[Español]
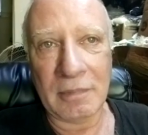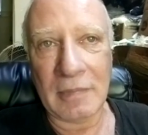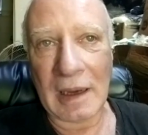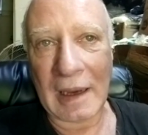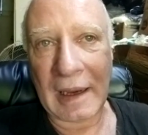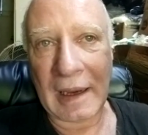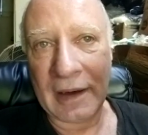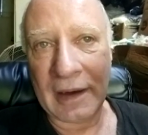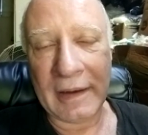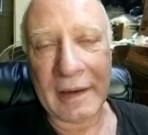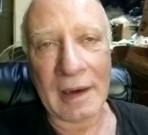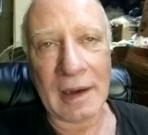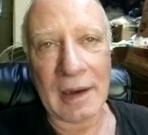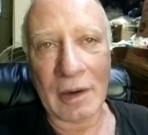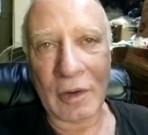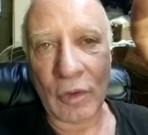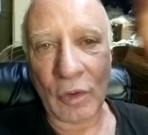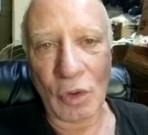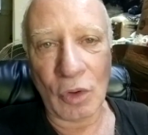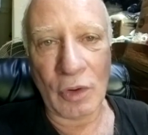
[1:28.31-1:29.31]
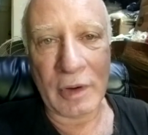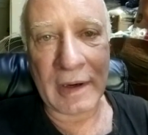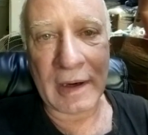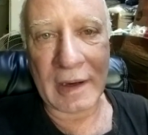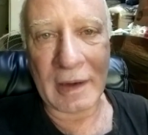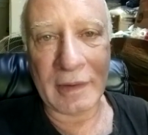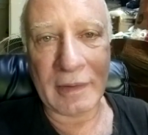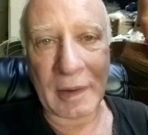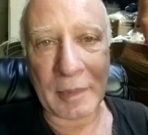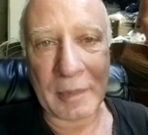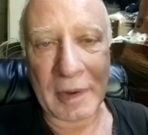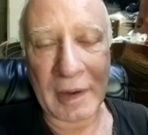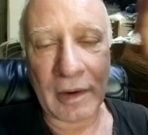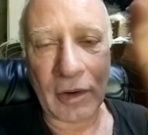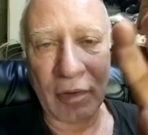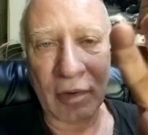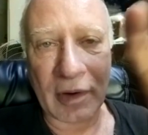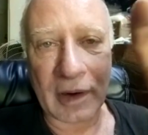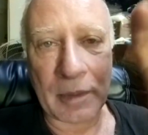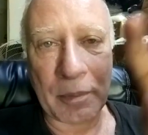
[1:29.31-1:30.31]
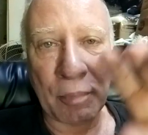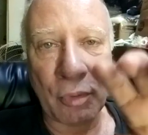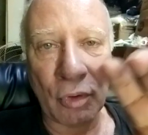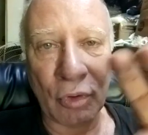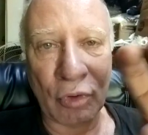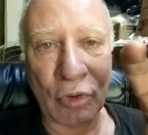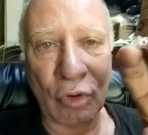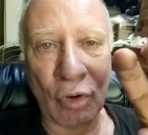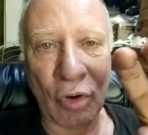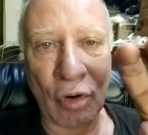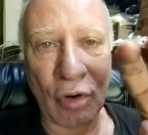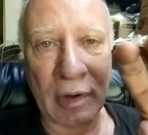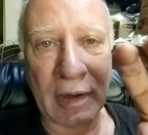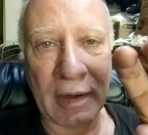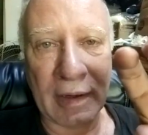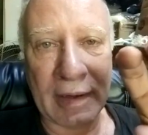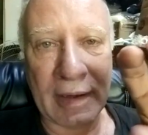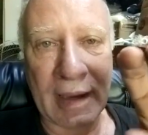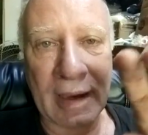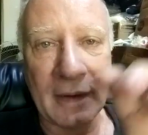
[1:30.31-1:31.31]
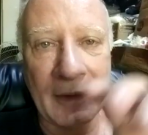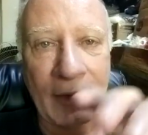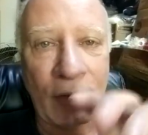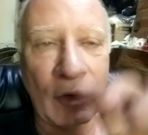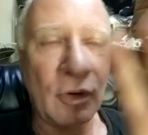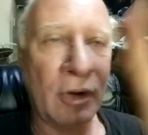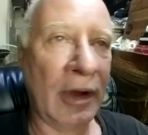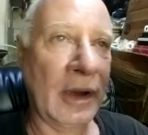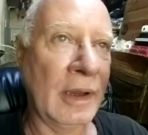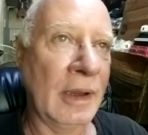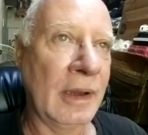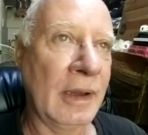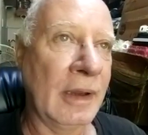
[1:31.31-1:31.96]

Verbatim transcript: alguien de la colonia también lo reportó que ya estoy,